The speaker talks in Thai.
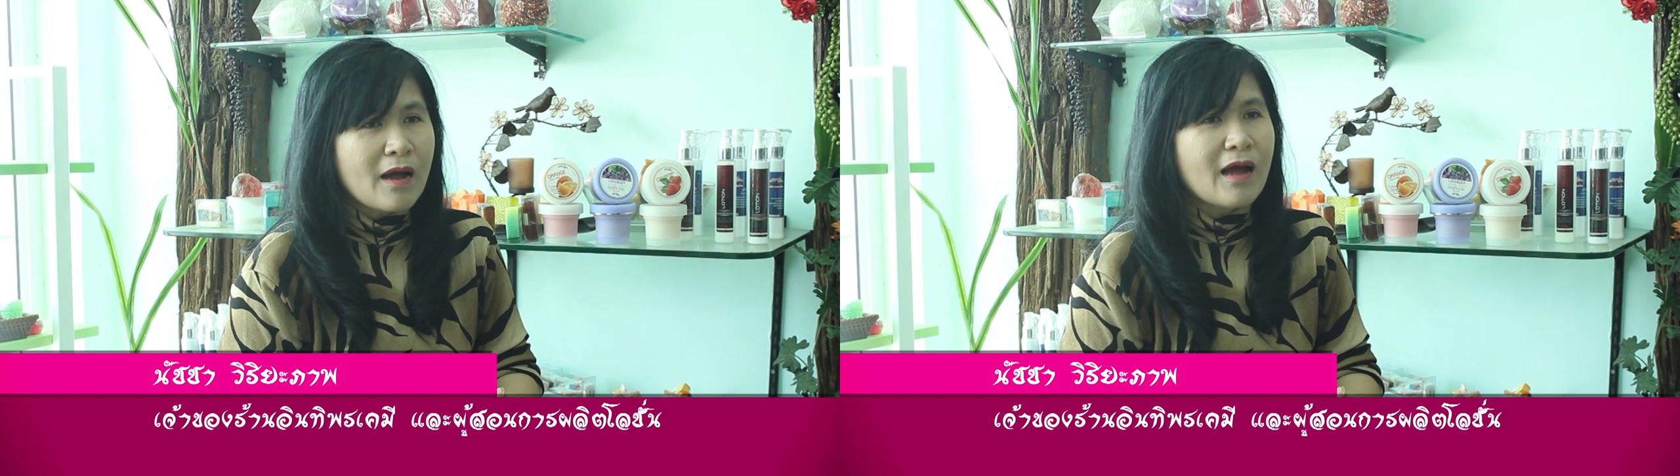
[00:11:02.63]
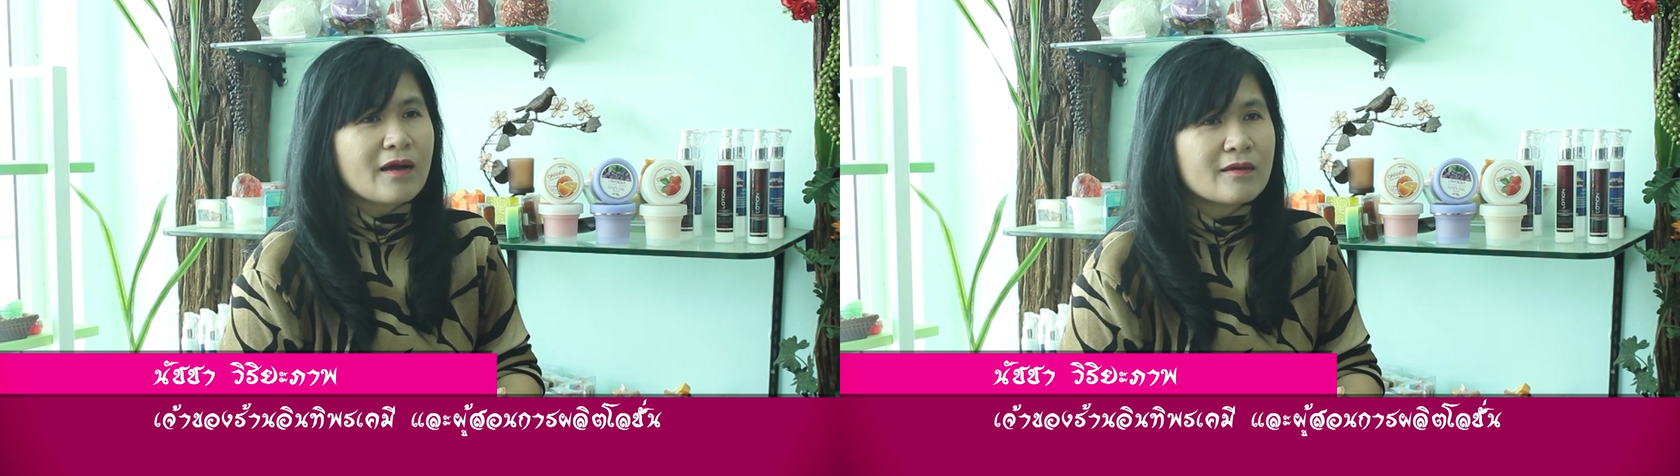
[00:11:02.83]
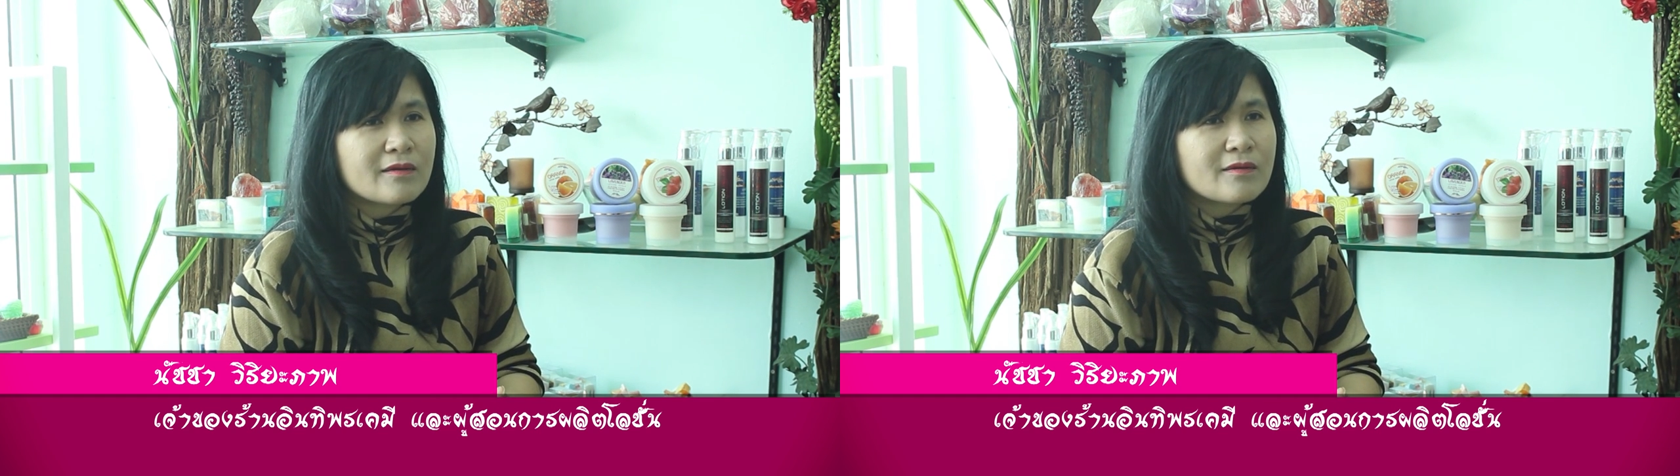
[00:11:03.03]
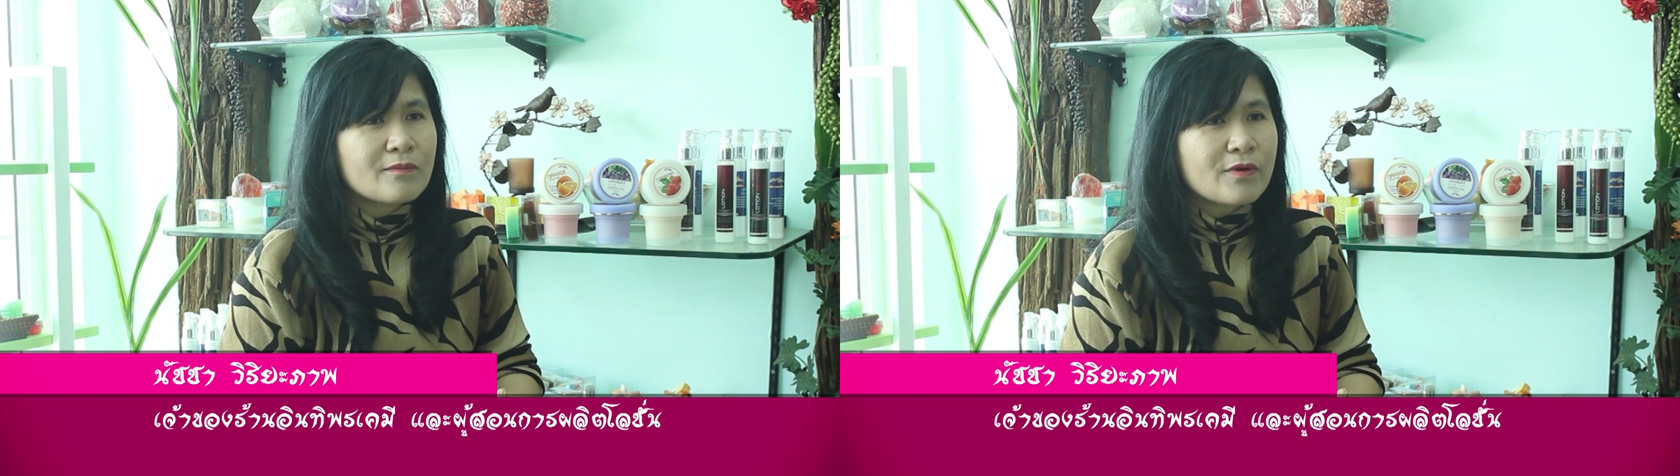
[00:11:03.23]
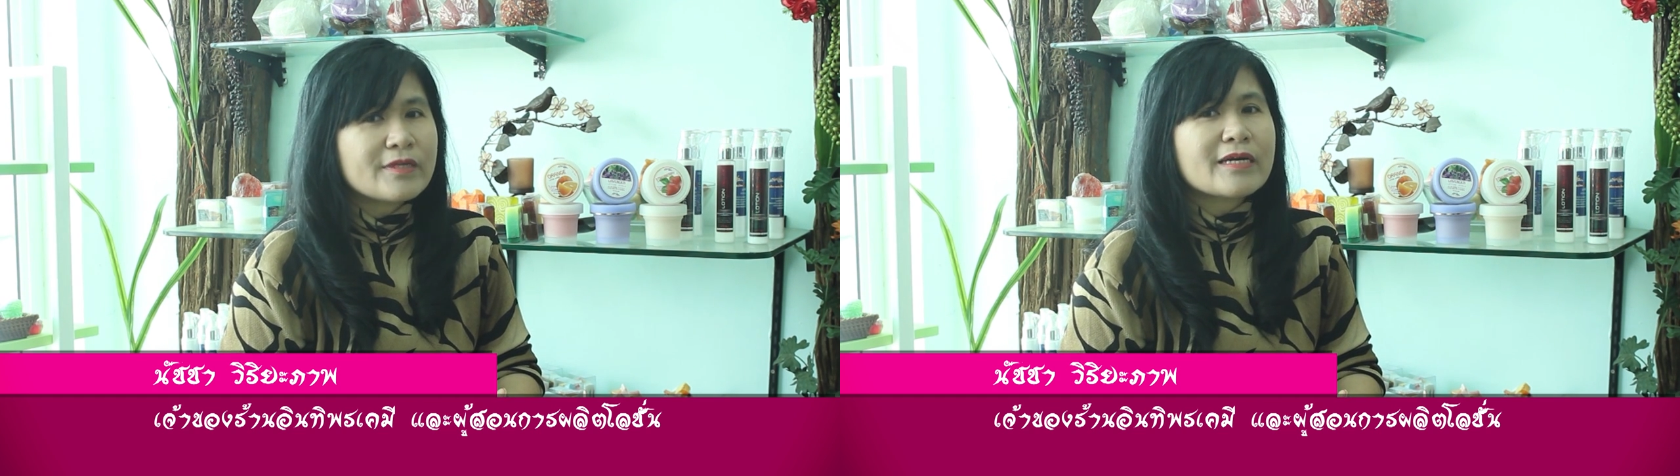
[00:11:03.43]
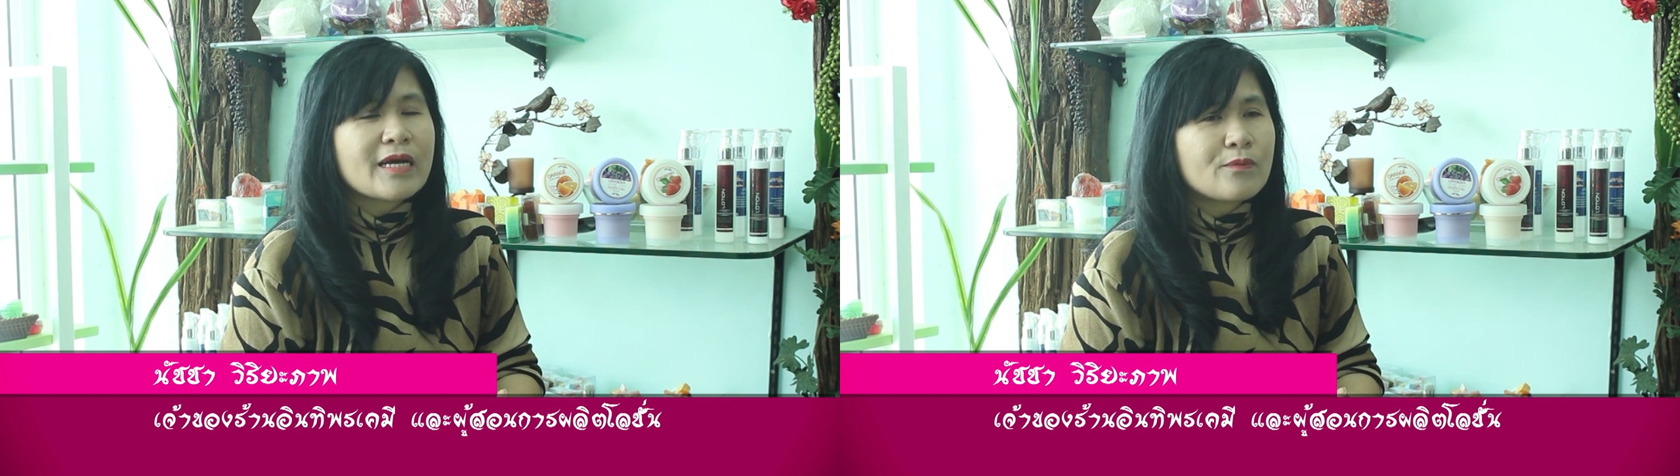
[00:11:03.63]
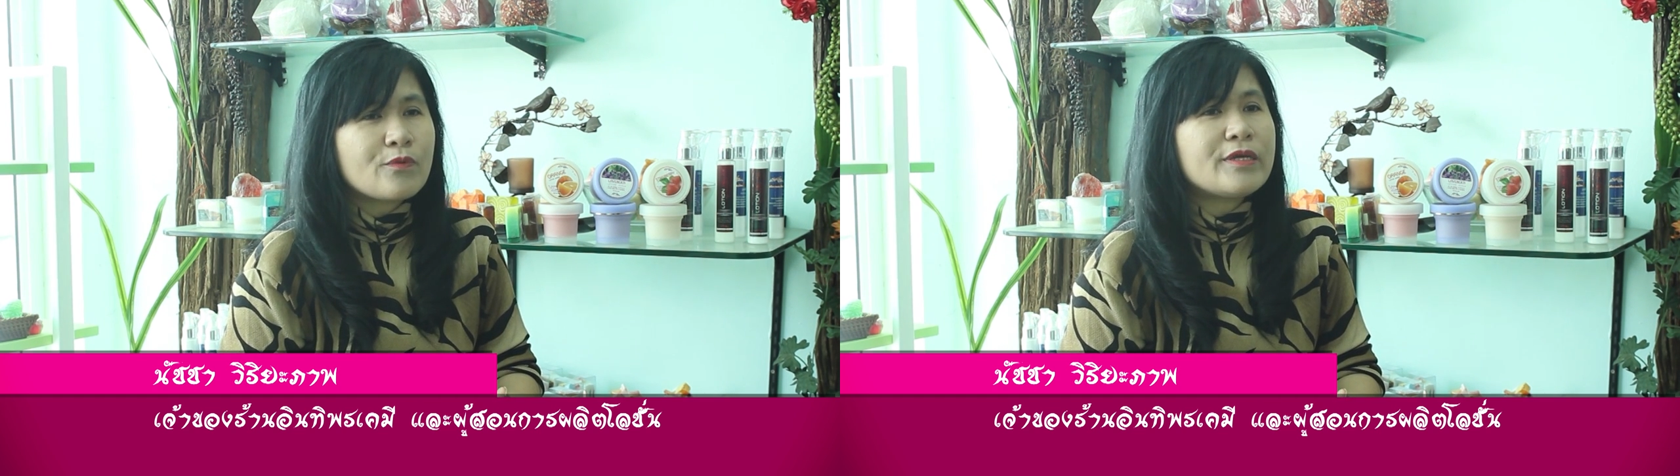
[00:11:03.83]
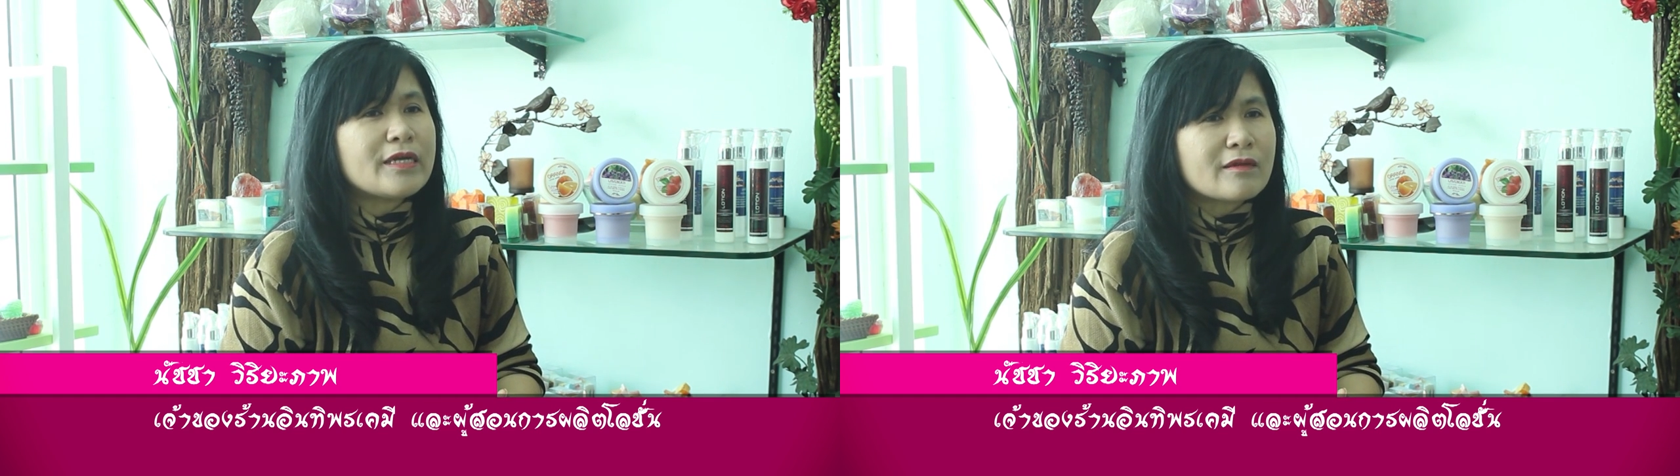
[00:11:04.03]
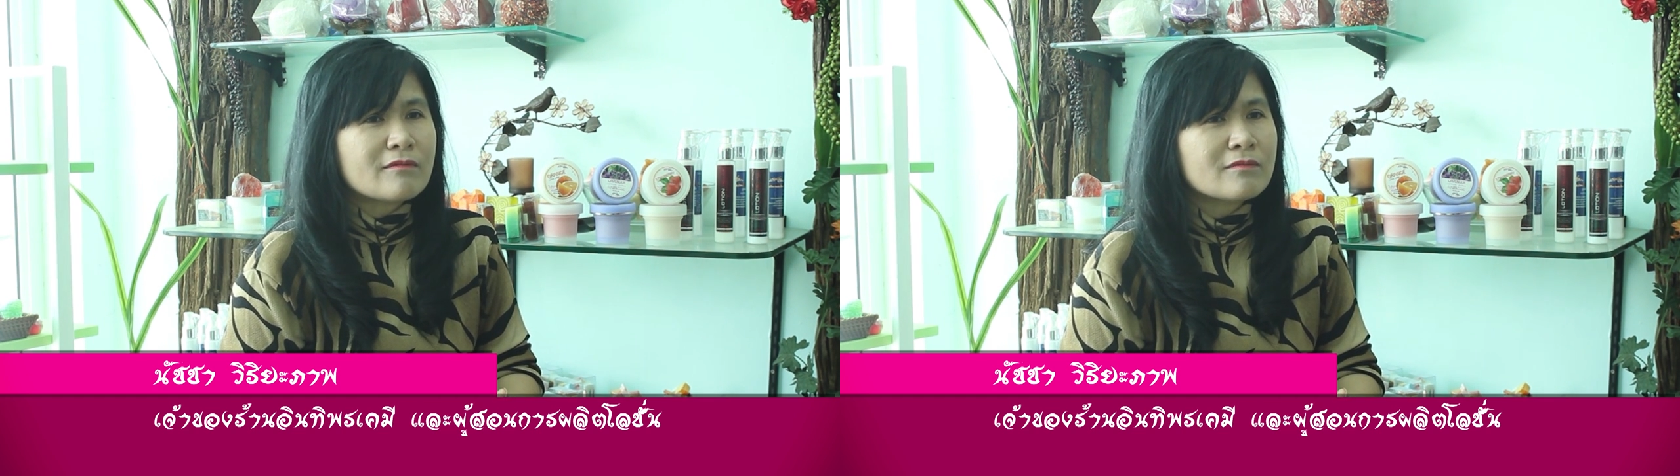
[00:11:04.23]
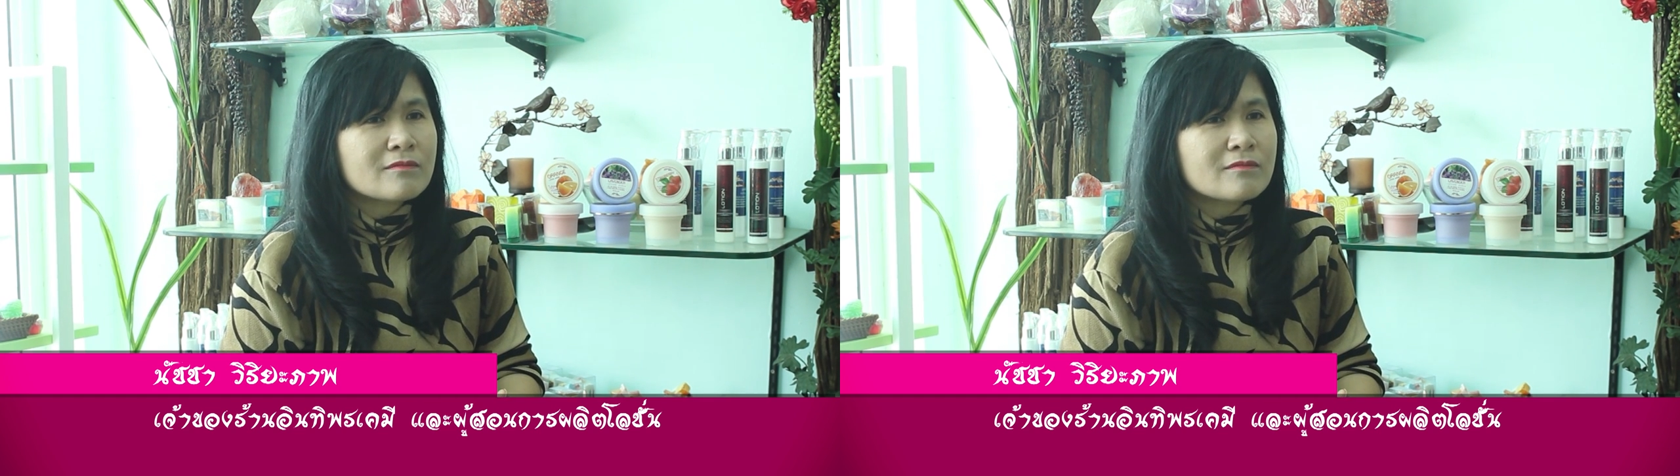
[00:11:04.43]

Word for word: มาก เพราะยังไงผู้หญิง